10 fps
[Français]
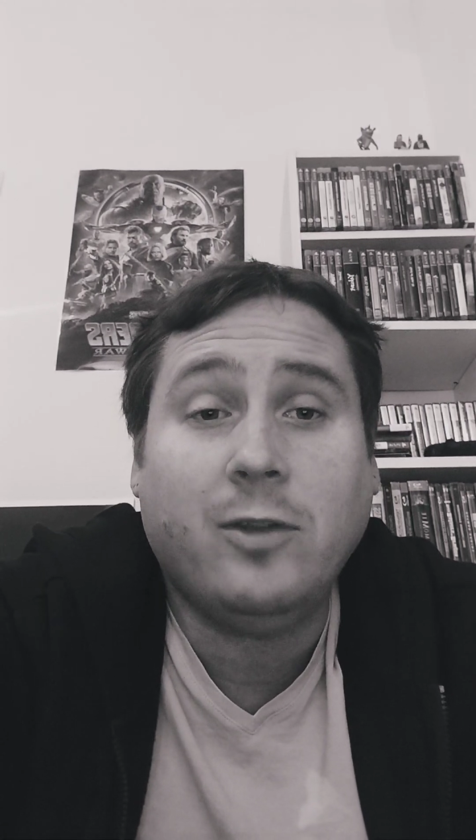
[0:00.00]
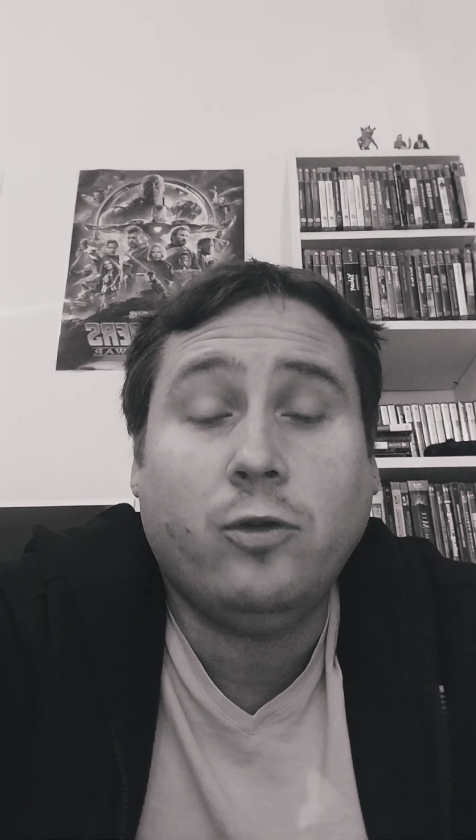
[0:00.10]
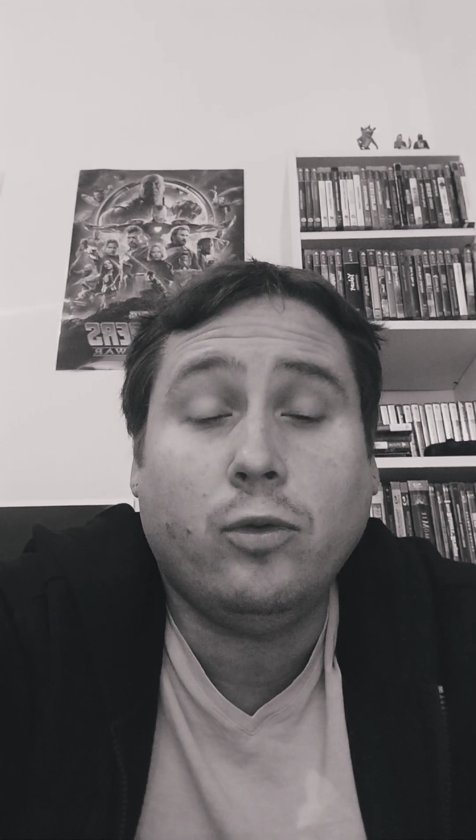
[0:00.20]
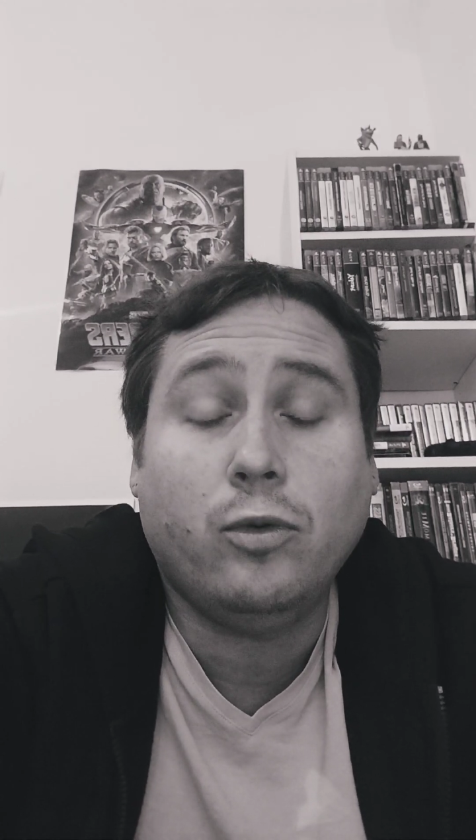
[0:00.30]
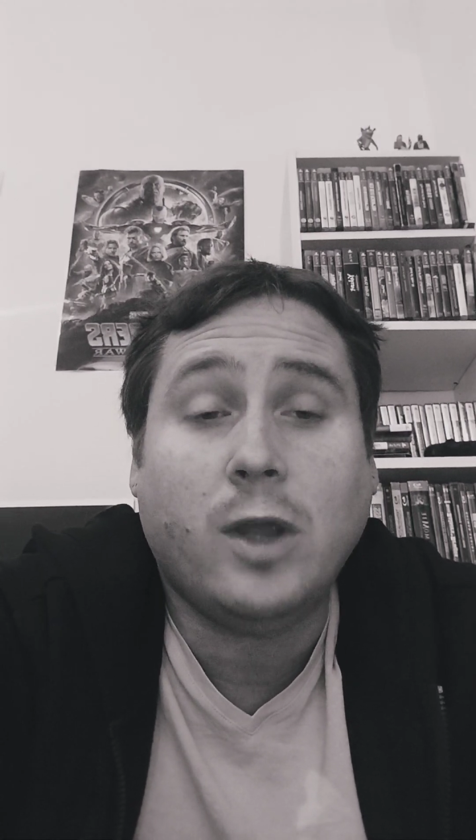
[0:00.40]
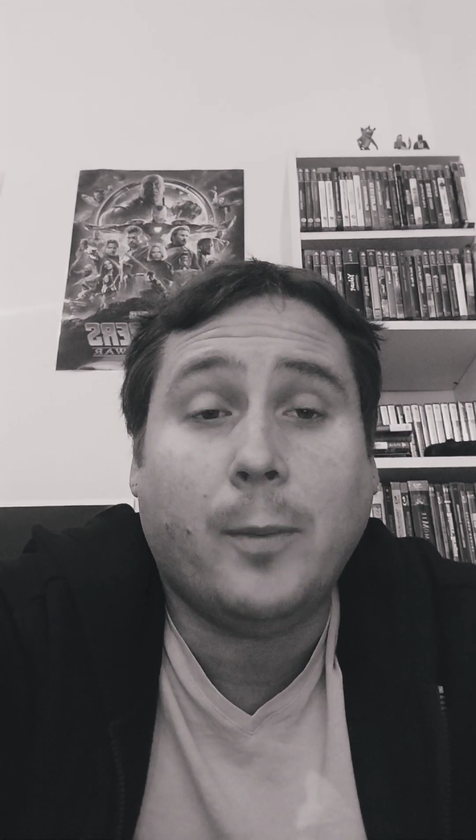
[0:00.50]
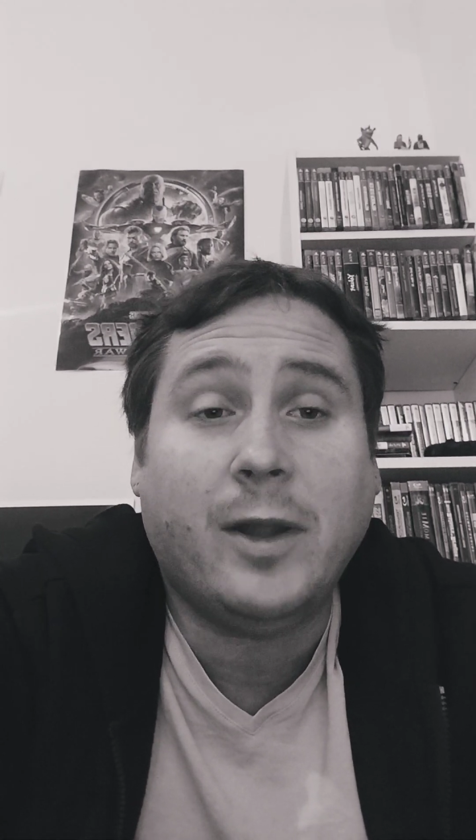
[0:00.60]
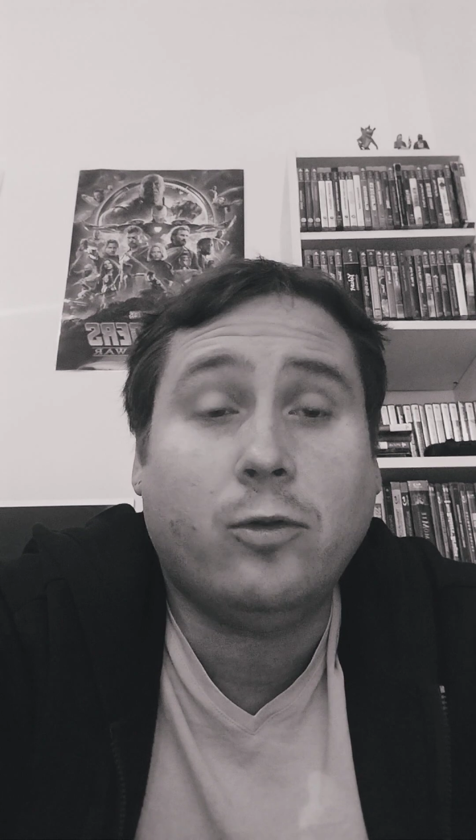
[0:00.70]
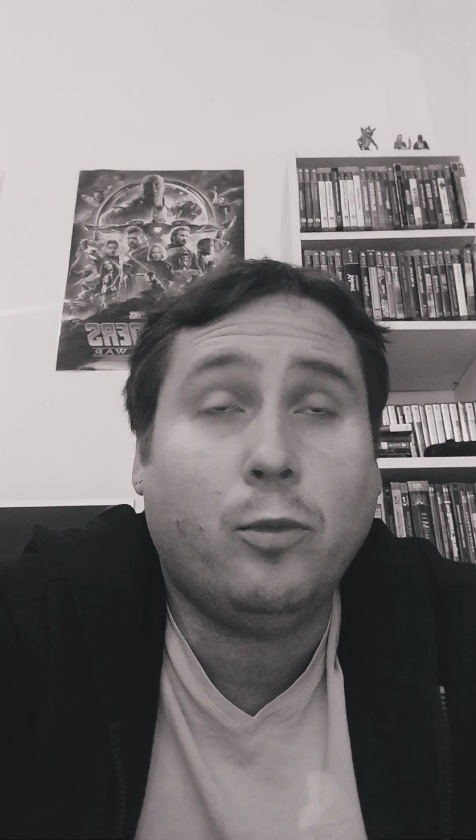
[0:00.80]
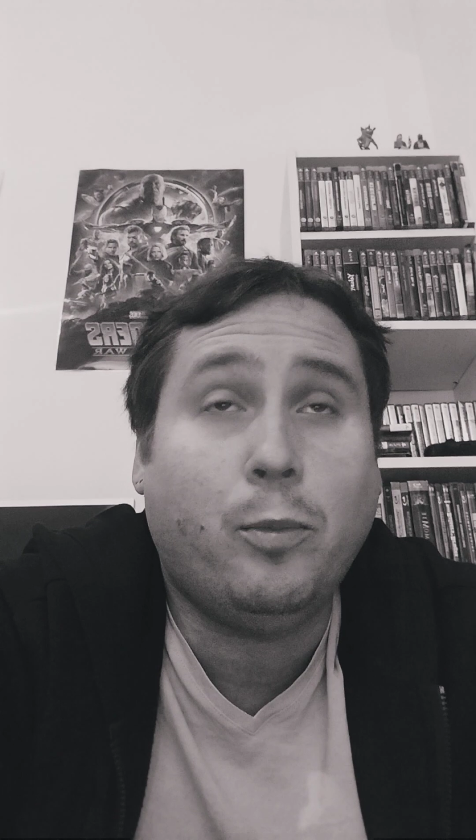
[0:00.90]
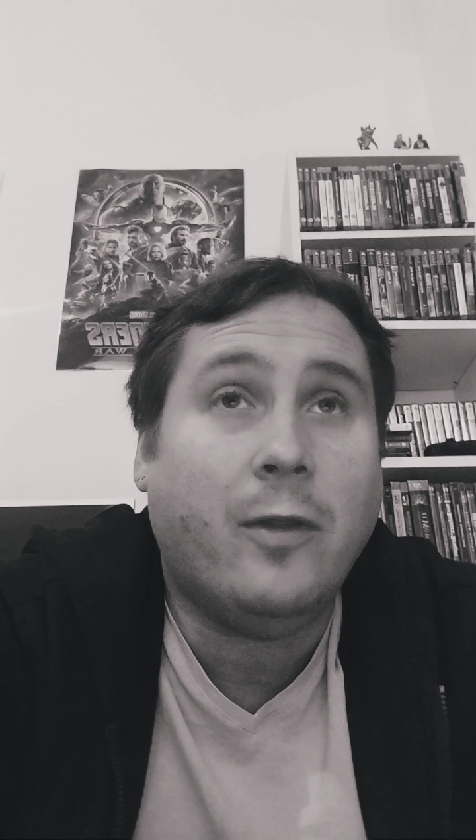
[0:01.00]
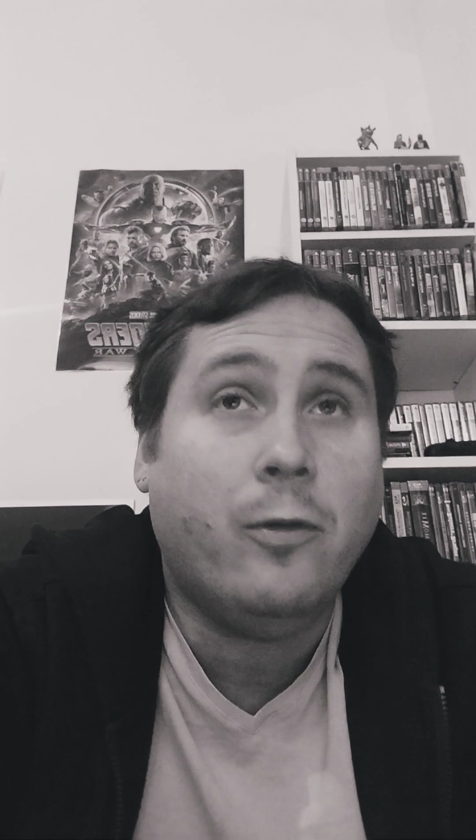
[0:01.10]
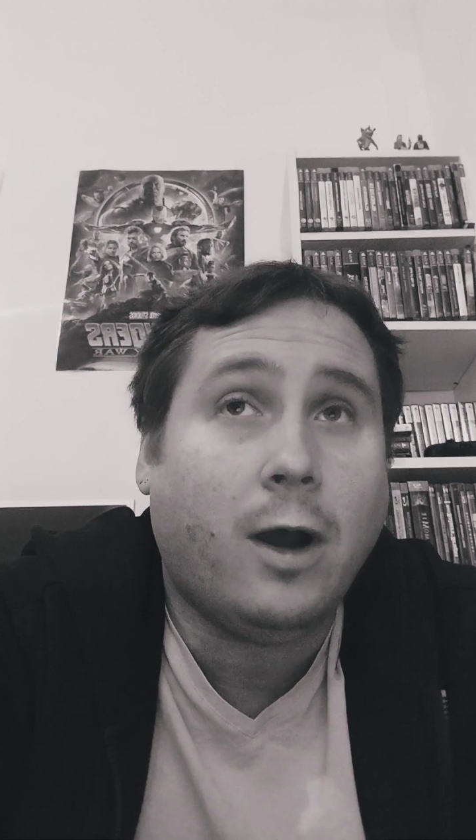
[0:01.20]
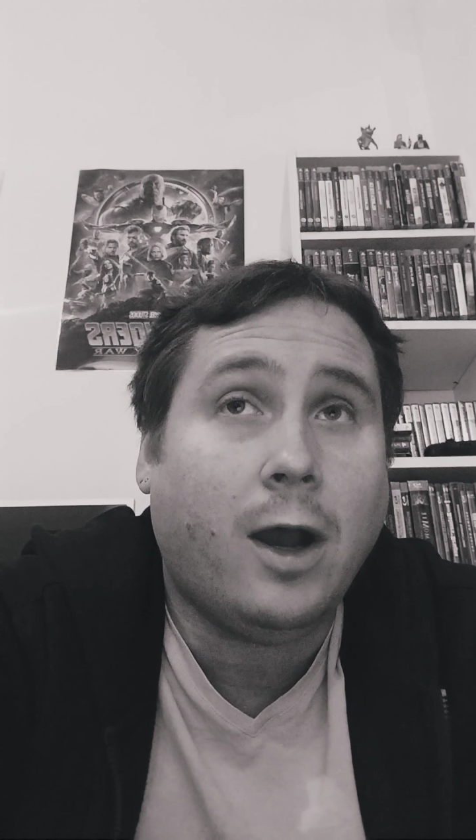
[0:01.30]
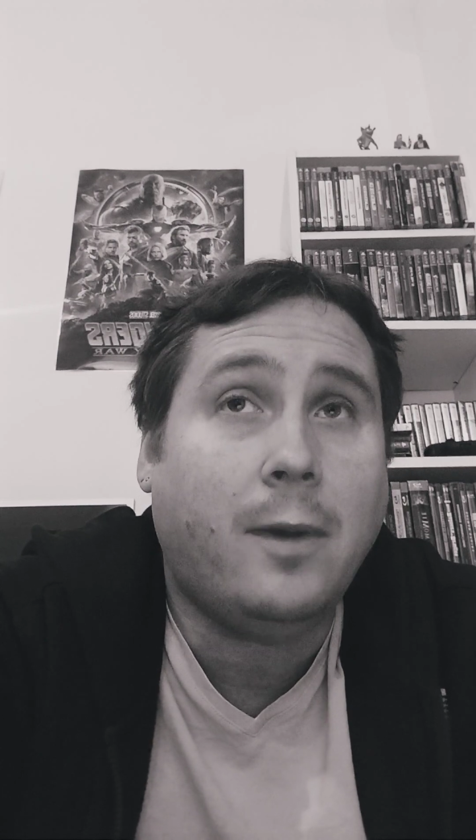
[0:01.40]
de,
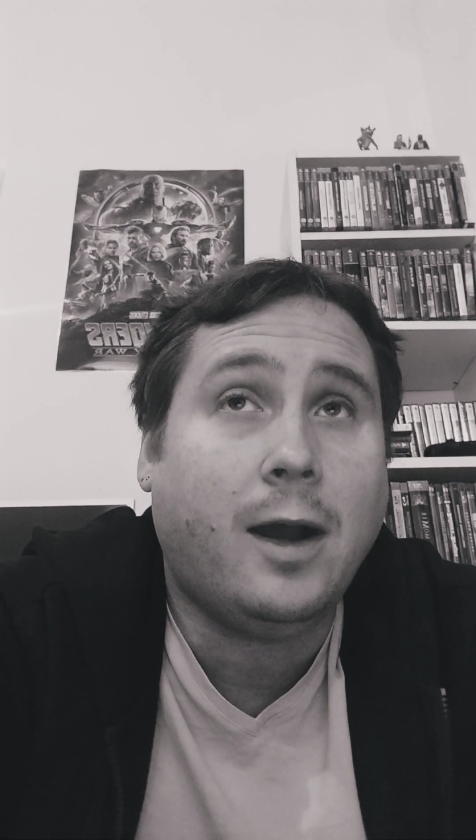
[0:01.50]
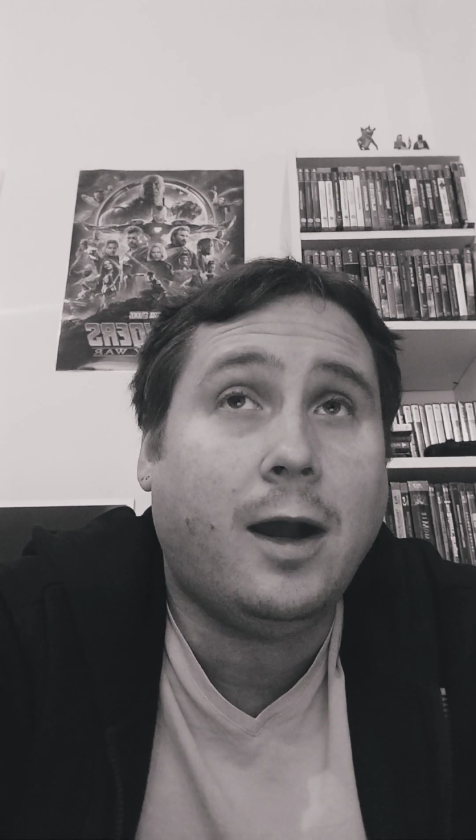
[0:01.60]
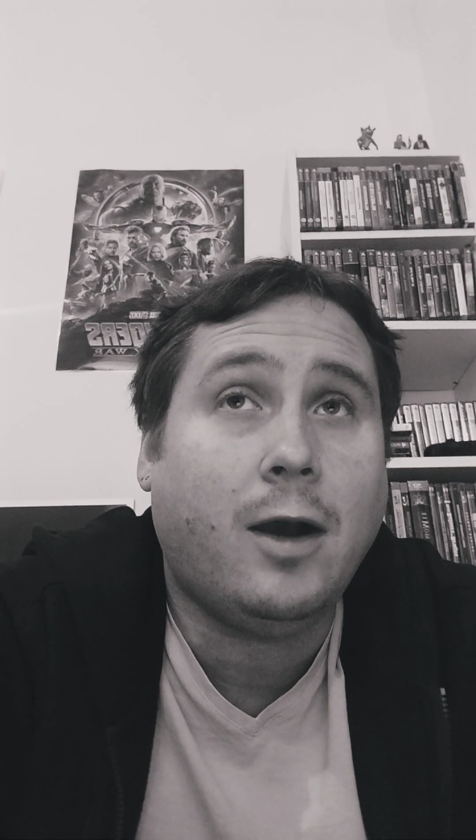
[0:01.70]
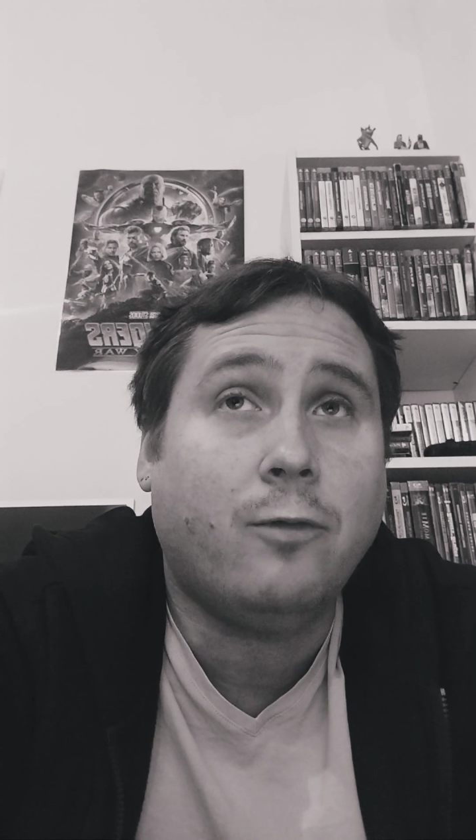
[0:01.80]
panorama,